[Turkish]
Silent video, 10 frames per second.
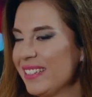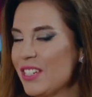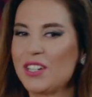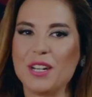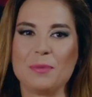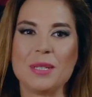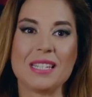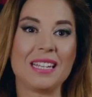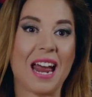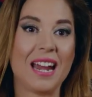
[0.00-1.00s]
işlerimiz
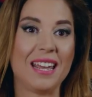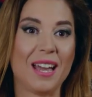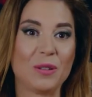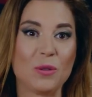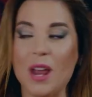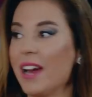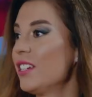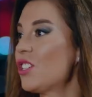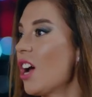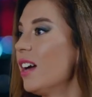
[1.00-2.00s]
ilerleyen
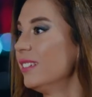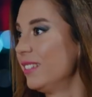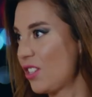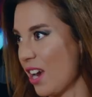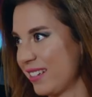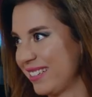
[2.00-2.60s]
günlerde şahlanacak.